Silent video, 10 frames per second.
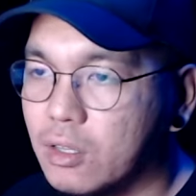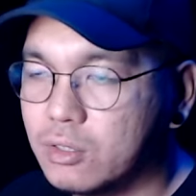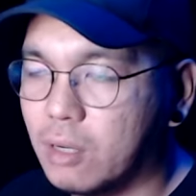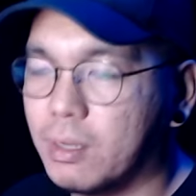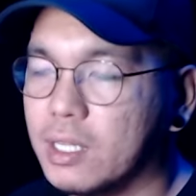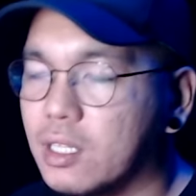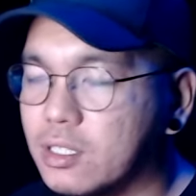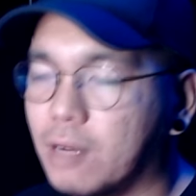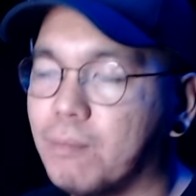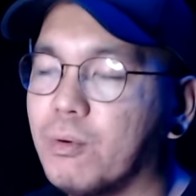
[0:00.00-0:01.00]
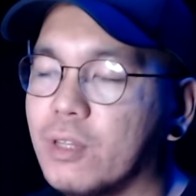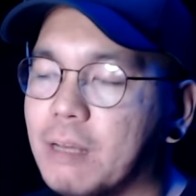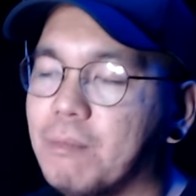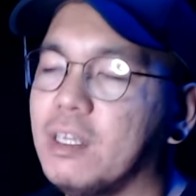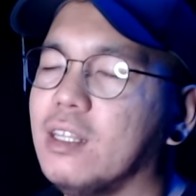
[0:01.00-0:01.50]
Sobrang deserve po
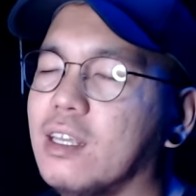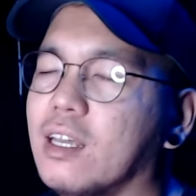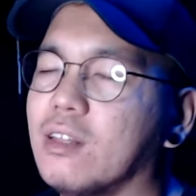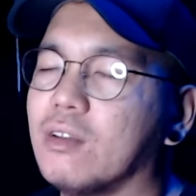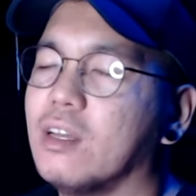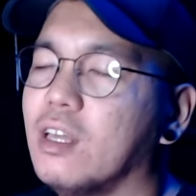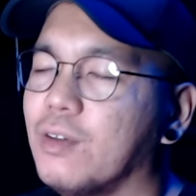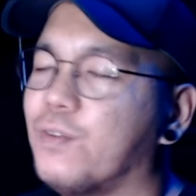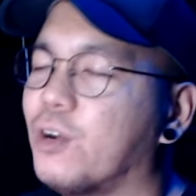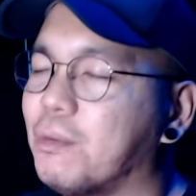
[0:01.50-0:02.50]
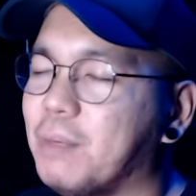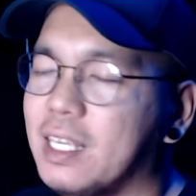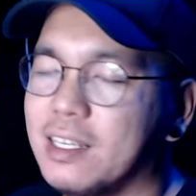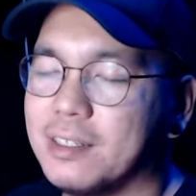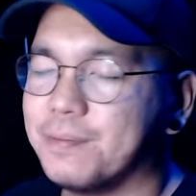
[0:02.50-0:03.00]
ng Bini yan. No? For me,